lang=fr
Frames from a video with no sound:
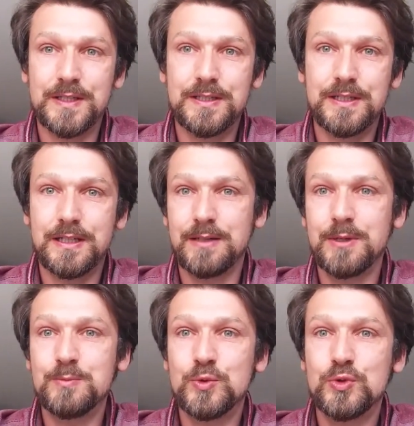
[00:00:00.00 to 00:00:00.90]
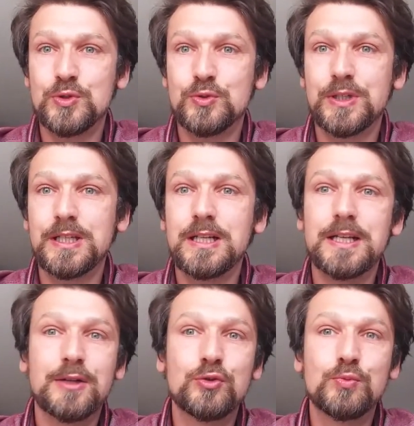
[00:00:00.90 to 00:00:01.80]
c'est quand même ce qu'il
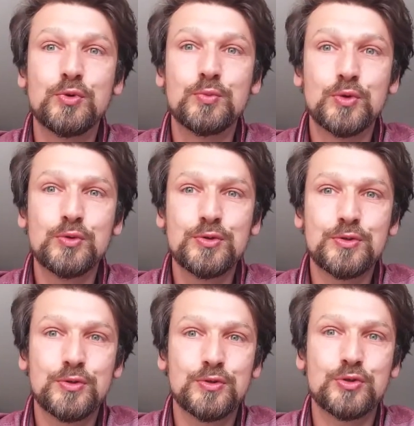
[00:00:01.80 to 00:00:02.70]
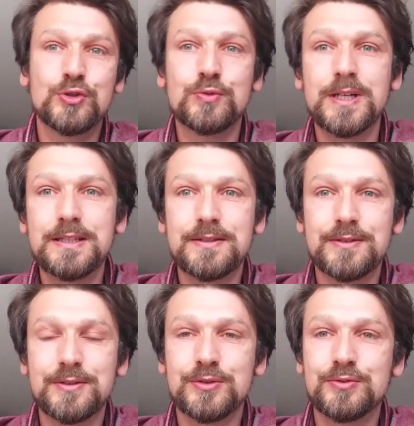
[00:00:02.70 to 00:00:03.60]
y a de plus beau, c'est ce que je souhaite,
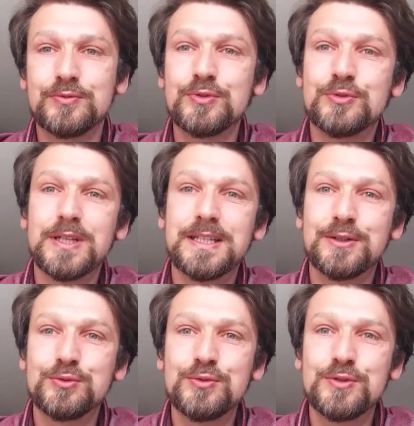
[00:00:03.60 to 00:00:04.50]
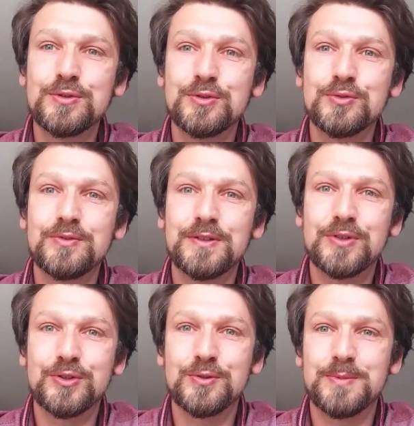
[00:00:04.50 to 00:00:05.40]
euh, vous souhaite à tous, de trouver
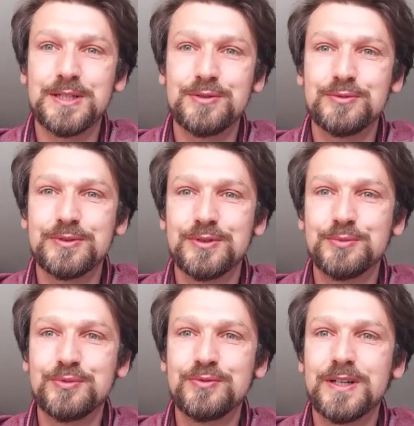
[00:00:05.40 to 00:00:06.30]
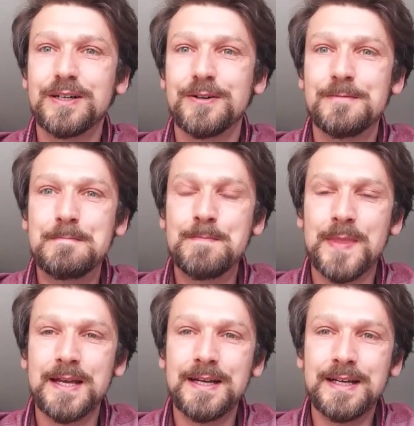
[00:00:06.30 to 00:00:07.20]
votre passion, de pouvoir, euh,
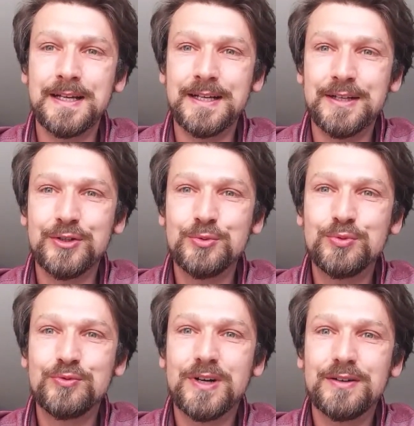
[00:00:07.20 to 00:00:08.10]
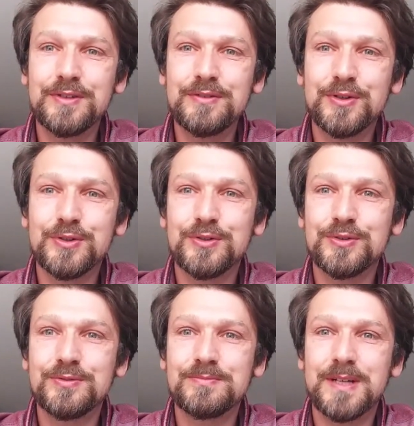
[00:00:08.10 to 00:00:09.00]
de pouvoir
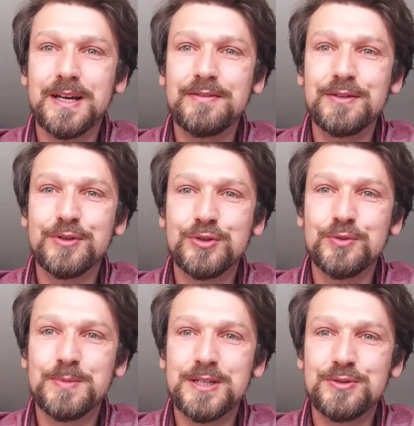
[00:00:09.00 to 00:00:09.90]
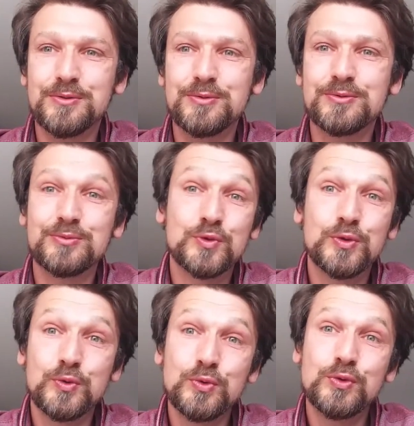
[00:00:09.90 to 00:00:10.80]
vivre avec votre passion
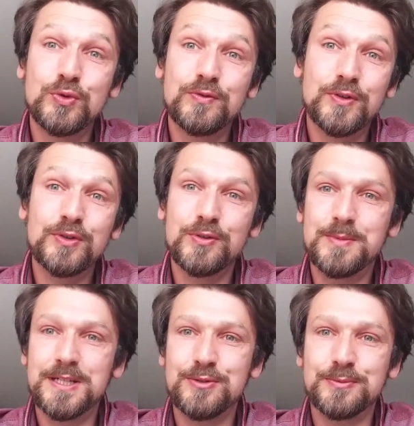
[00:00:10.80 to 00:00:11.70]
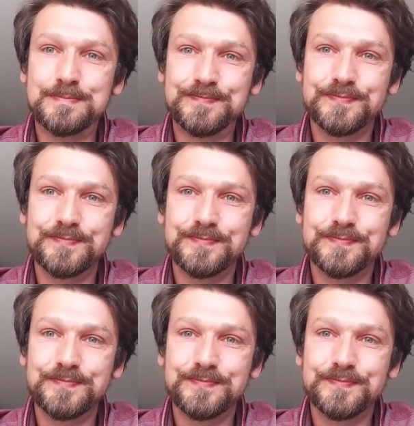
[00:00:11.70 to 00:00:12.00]
ou de votre passion.